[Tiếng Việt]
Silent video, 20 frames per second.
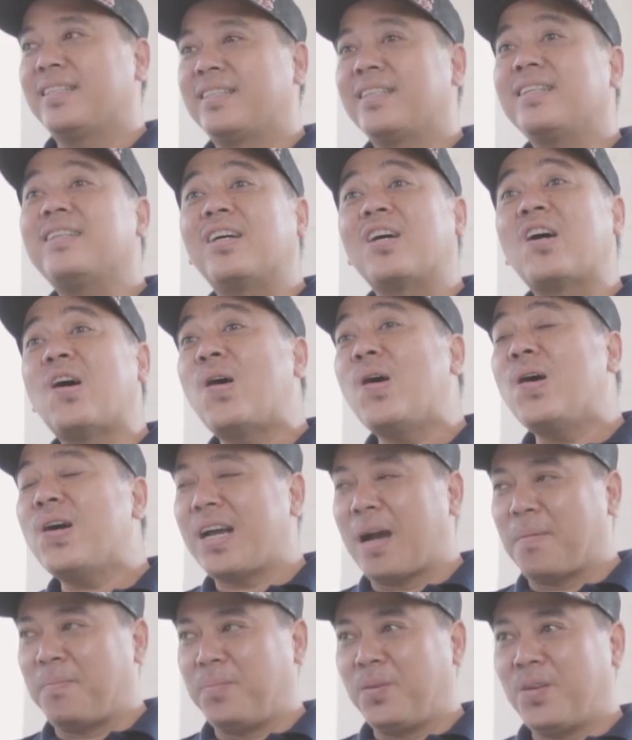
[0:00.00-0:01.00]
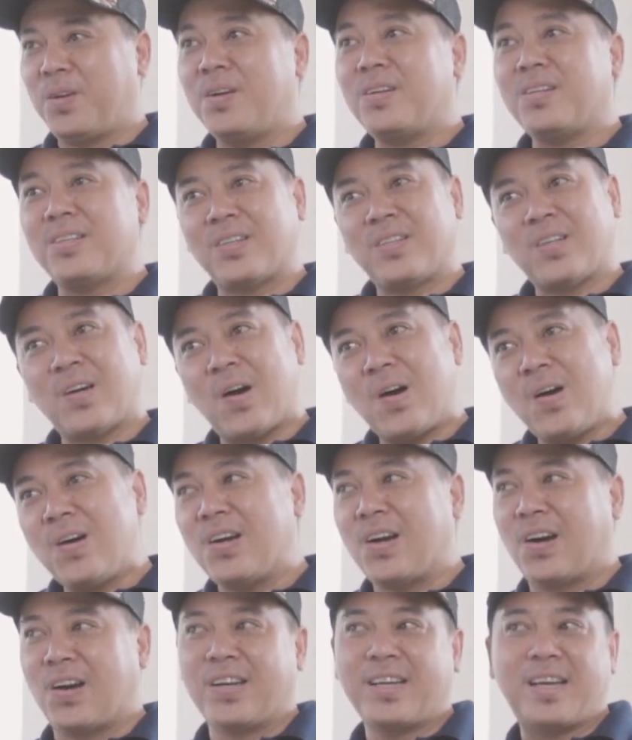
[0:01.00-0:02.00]
rất là khó gặp, rất là khó
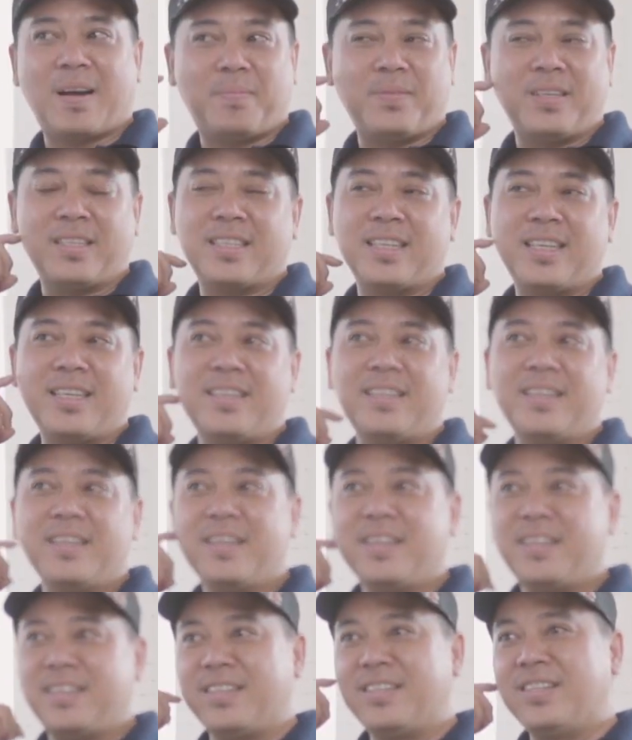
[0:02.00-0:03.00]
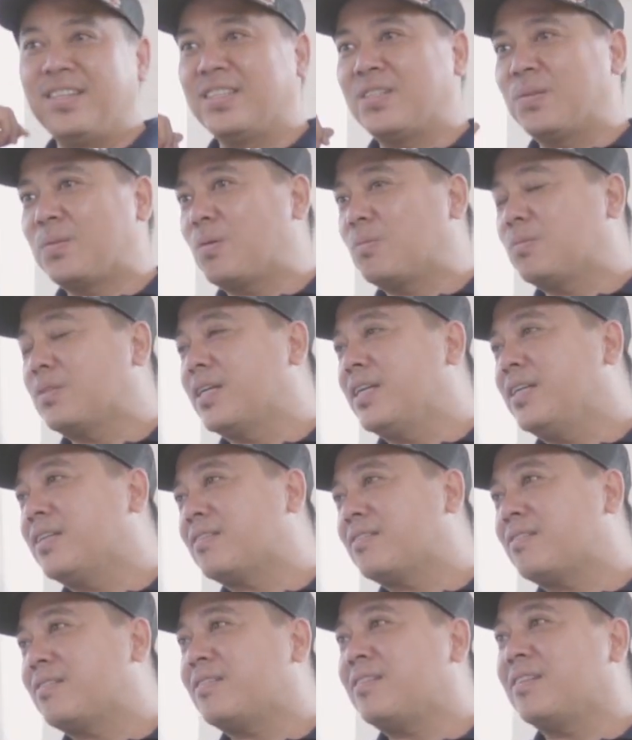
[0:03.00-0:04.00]
gọi gặp được Si. Những người trong công ty
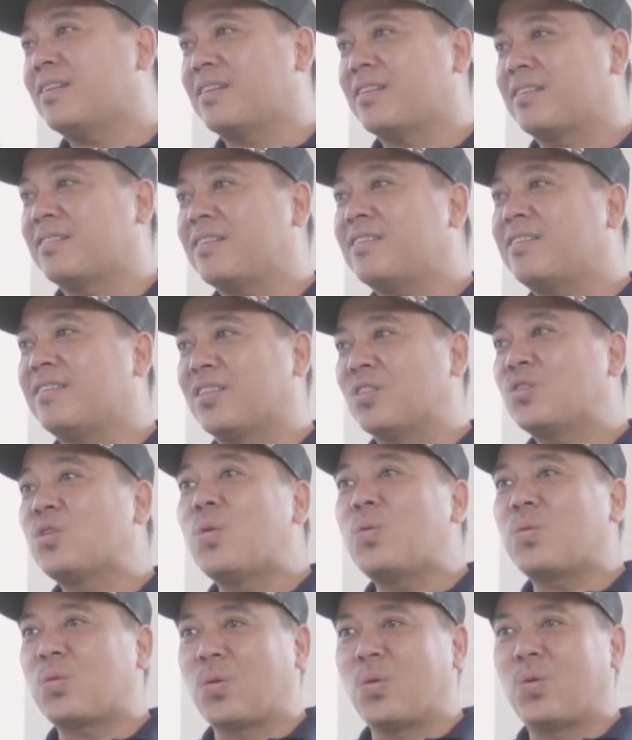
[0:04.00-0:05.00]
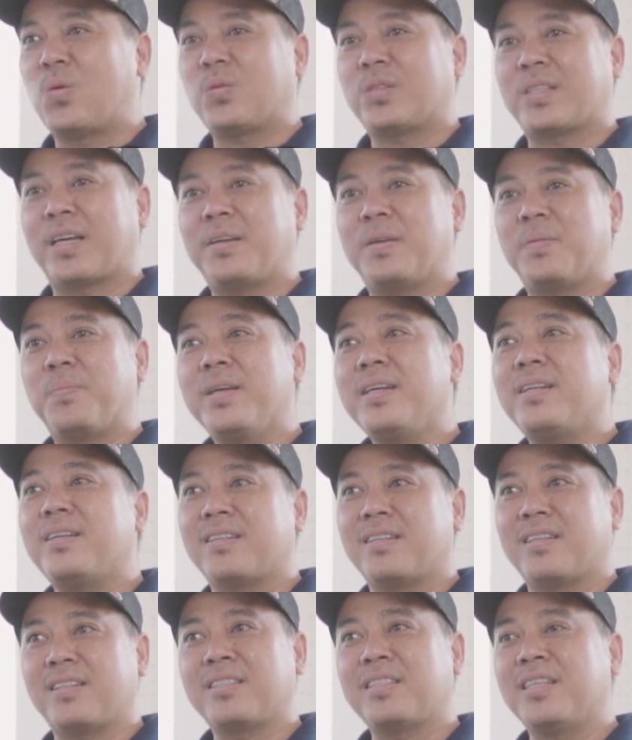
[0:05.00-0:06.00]
tôi nói là rất là sốt ruột, tại vì biết
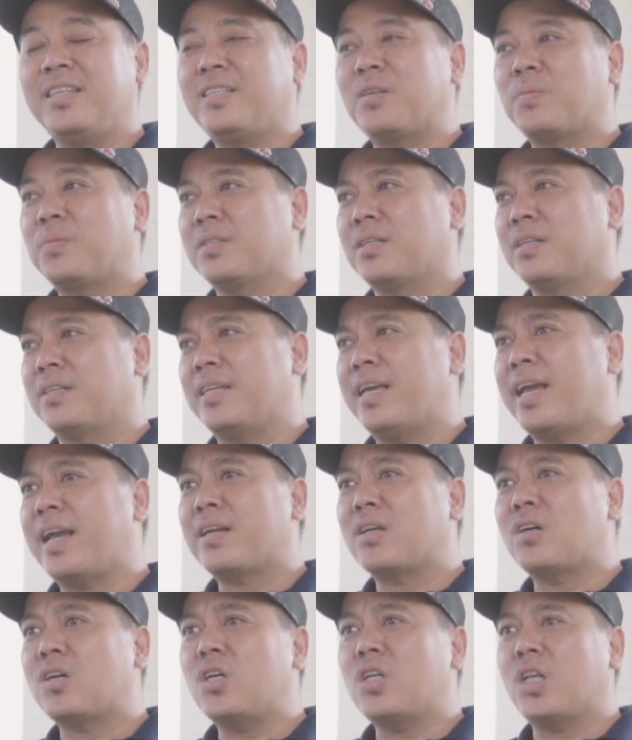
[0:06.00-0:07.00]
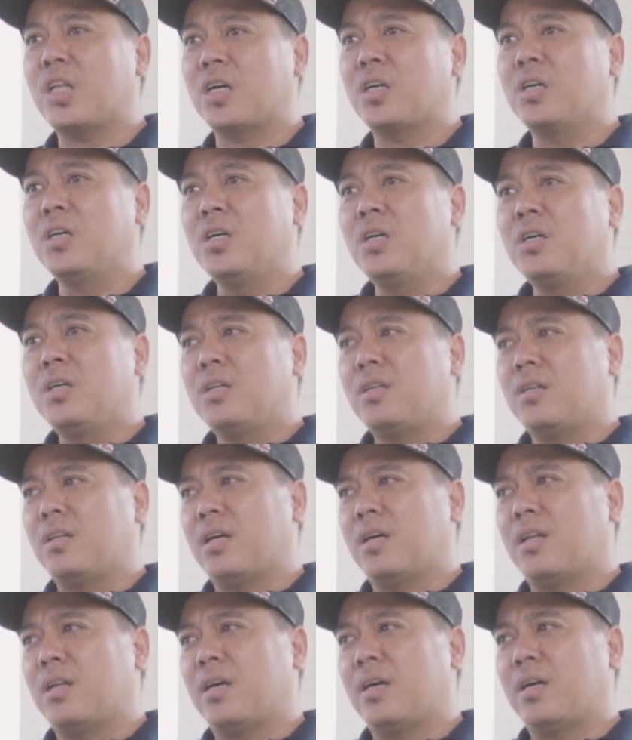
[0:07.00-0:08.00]
rằng là Si trong cái thời gian đó là
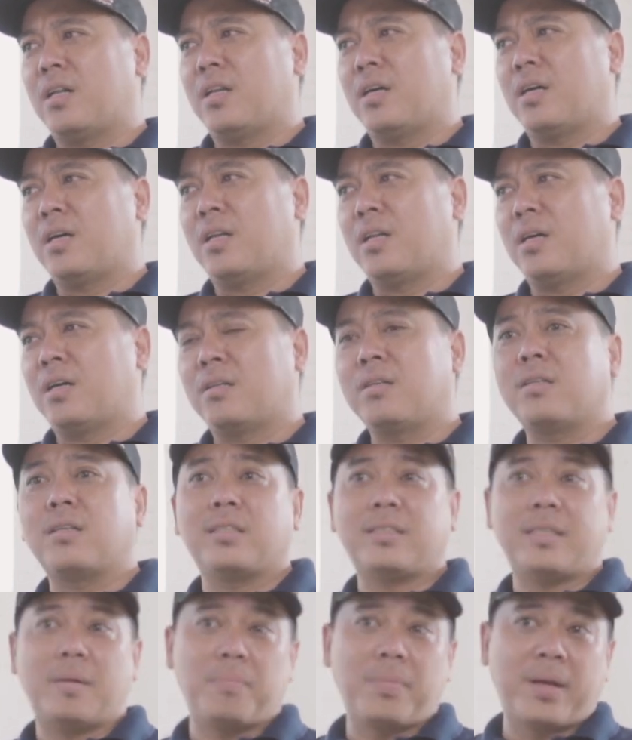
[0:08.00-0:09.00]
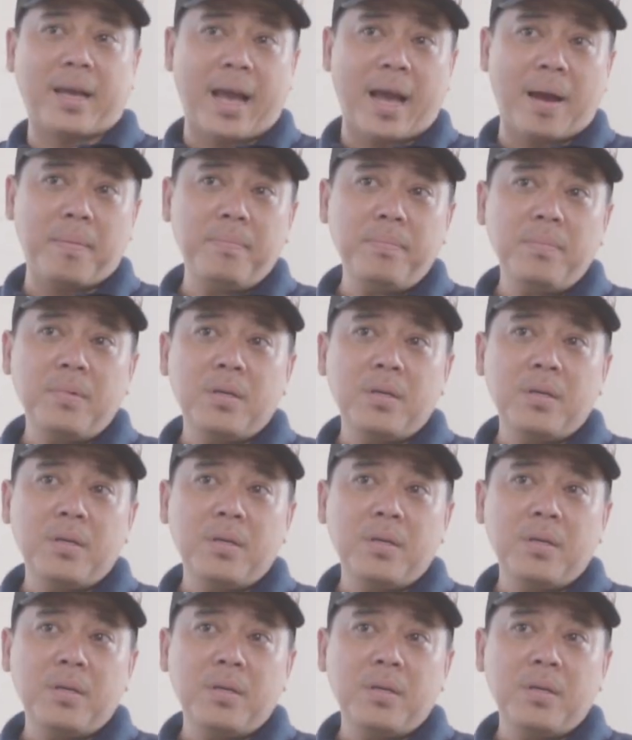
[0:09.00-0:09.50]
rất là trầm cảm.